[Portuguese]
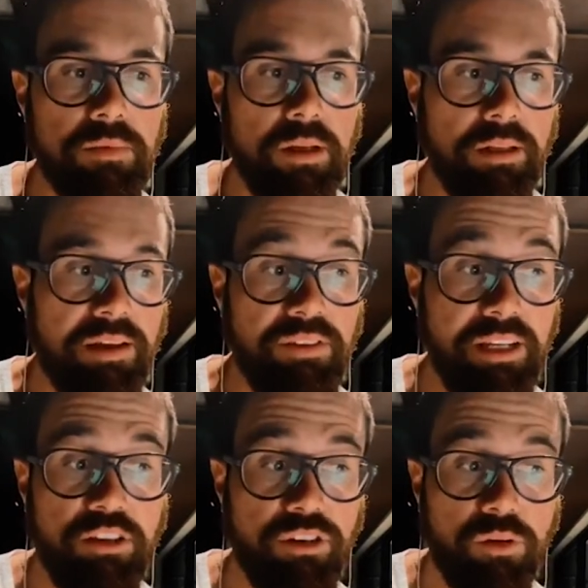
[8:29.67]
Né? Na
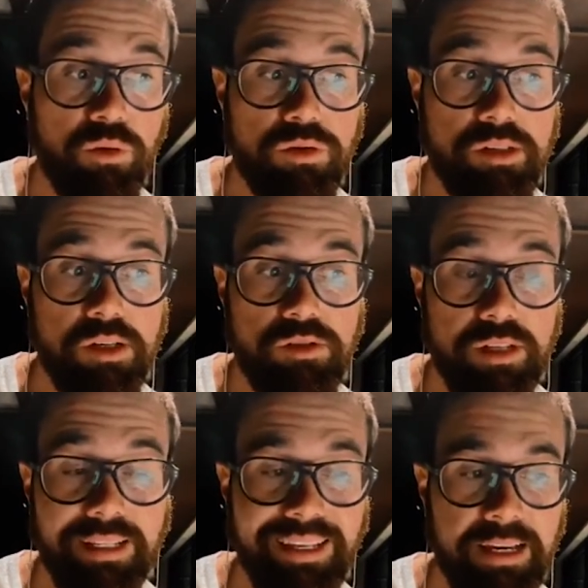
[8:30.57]
verdade, eram conceitos
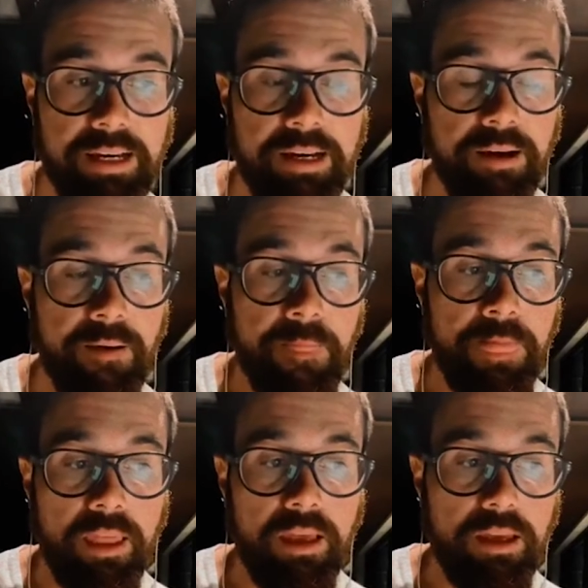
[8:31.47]
até
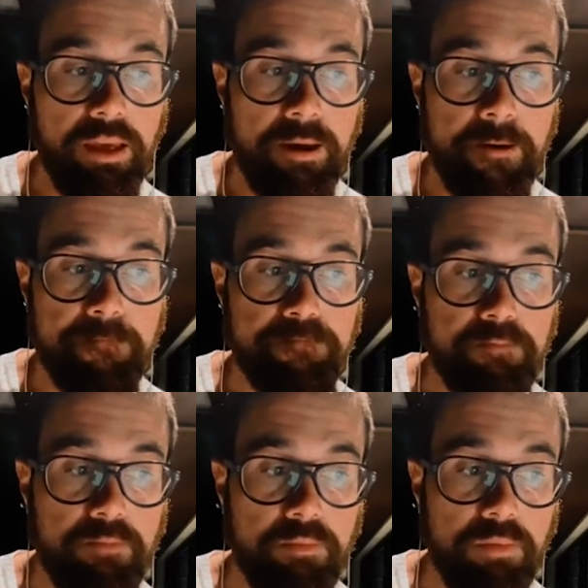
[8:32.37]
é,
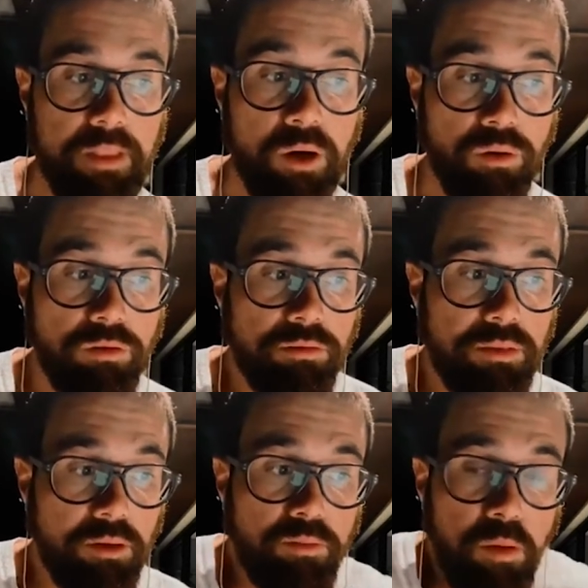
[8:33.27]
não,
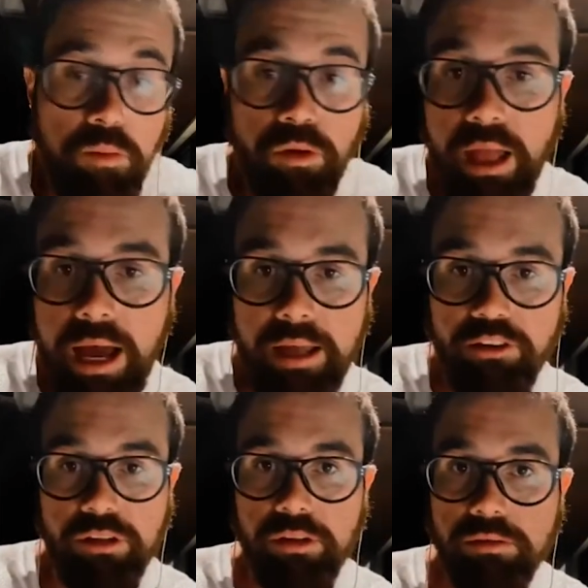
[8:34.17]
não
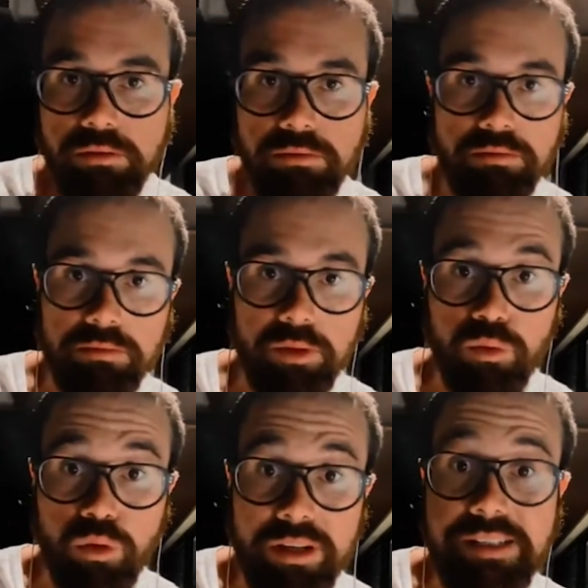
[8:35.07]
populares, não, não
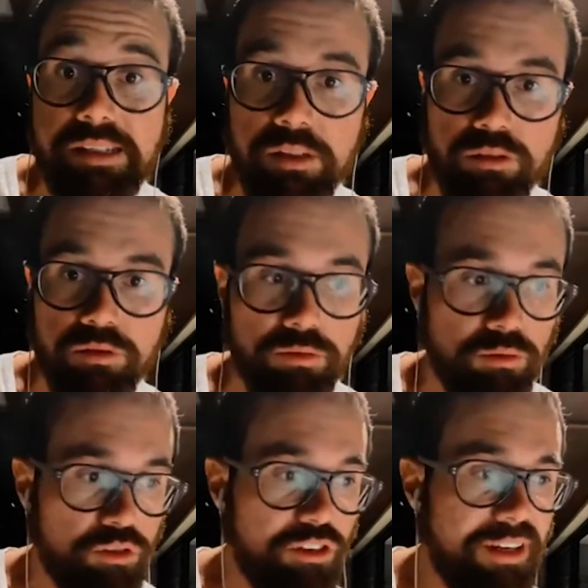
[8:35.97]
conhecidos, não,
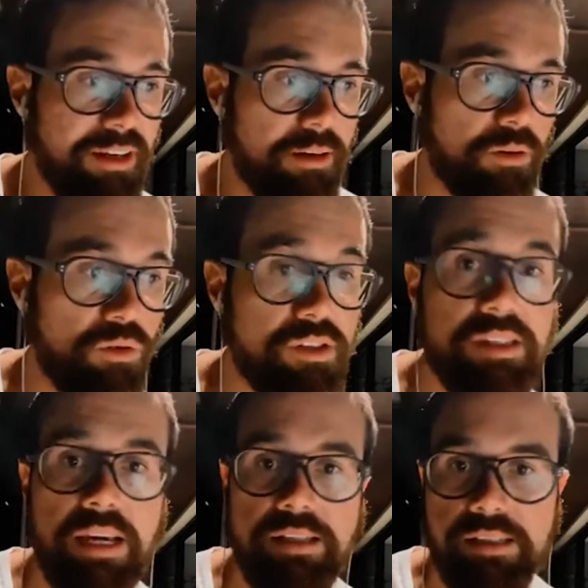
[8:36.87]
não, tinha
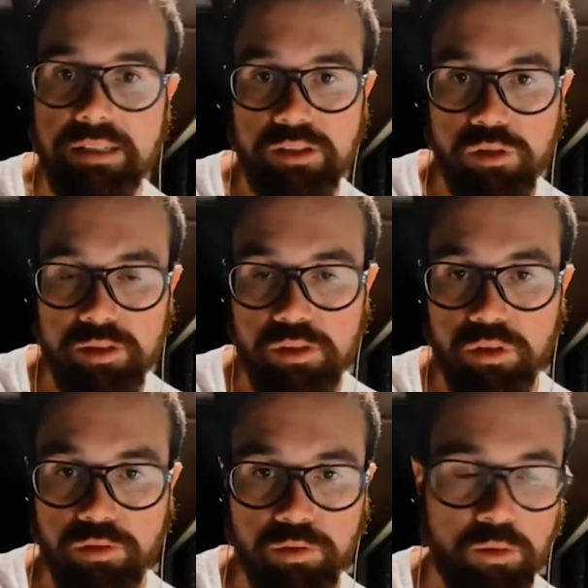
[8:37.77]
consciência ainda sobre esse
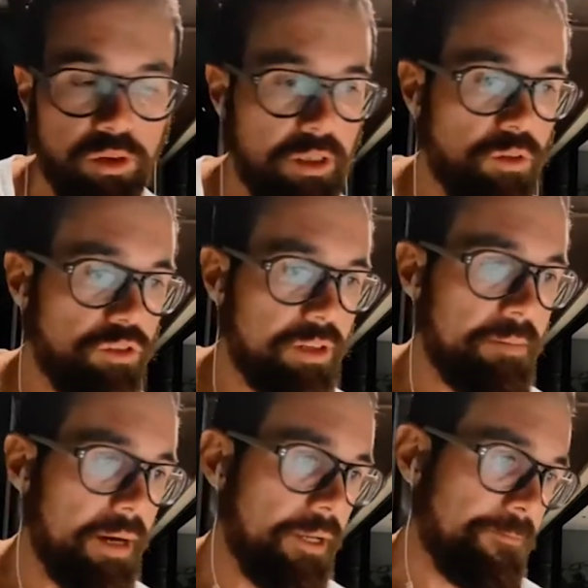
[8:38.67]
novo modelo de
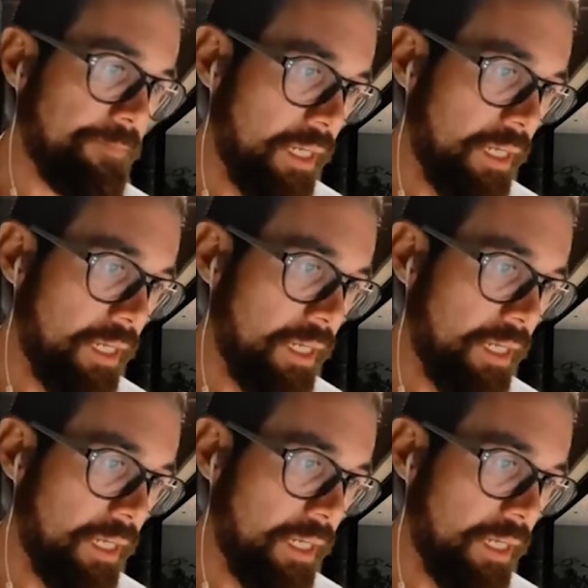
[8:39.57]
trabalho.